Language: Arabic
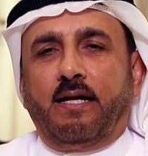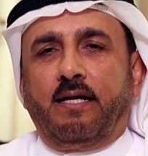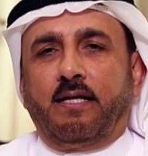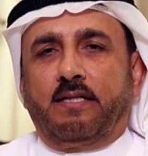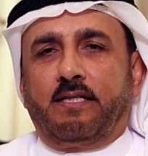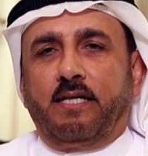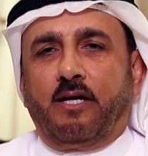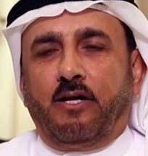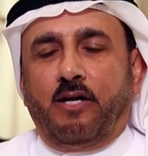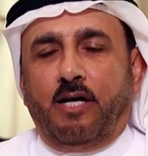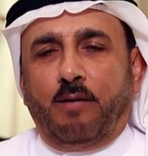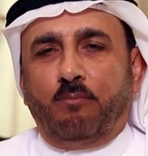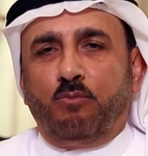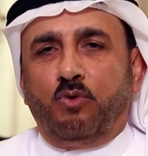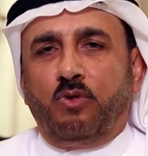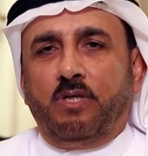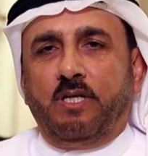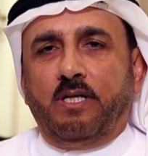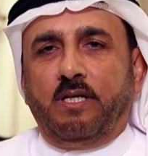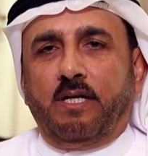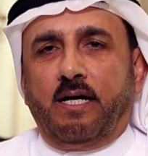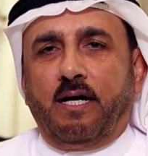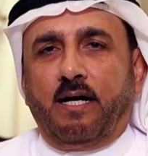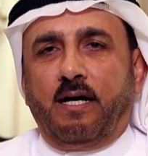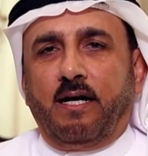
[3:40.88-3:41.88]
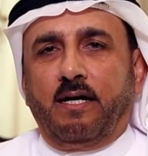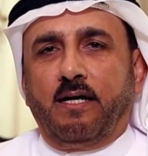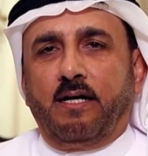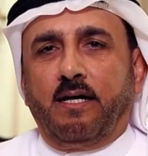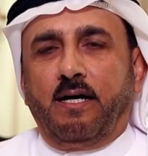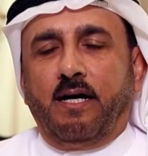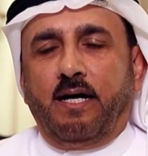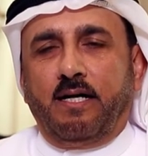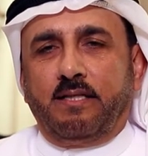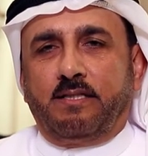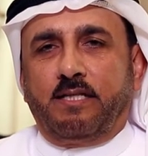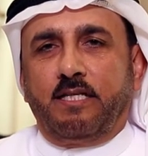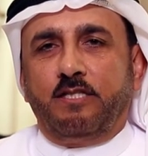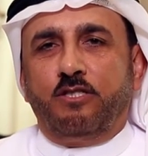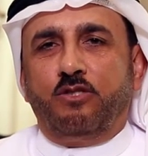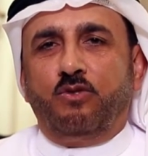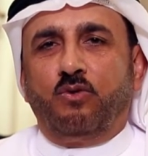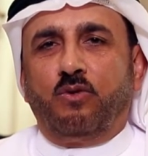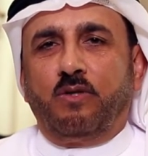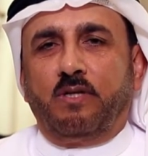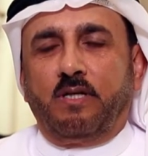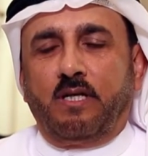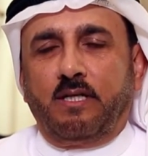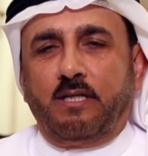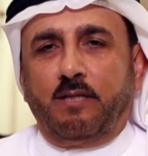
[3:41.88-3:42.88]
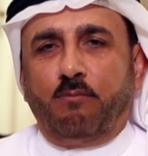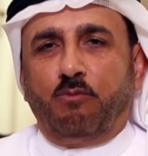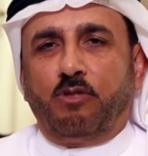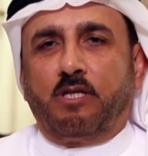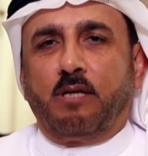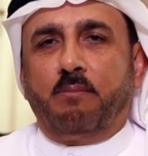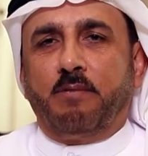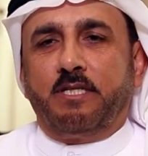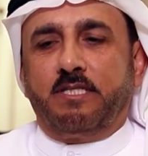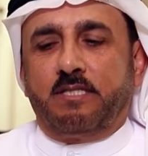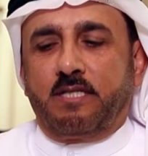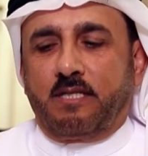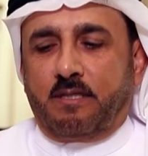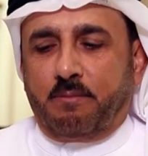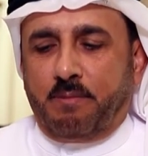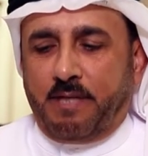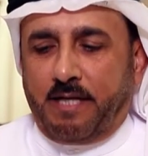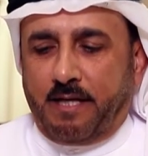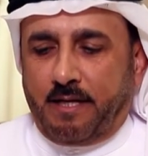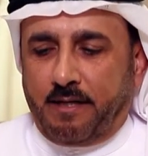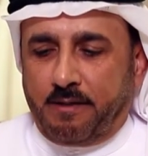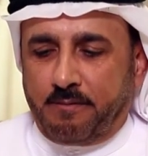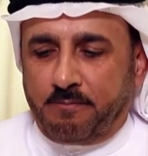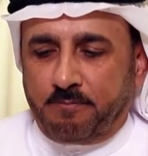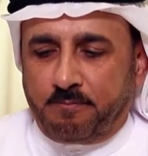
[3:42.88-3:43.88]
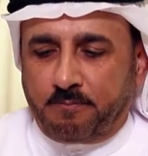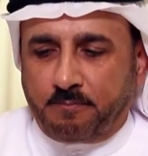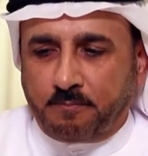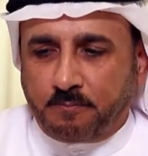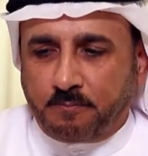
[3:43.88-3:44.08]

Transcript: التي الحمد لله أعتز أنني متمسك بها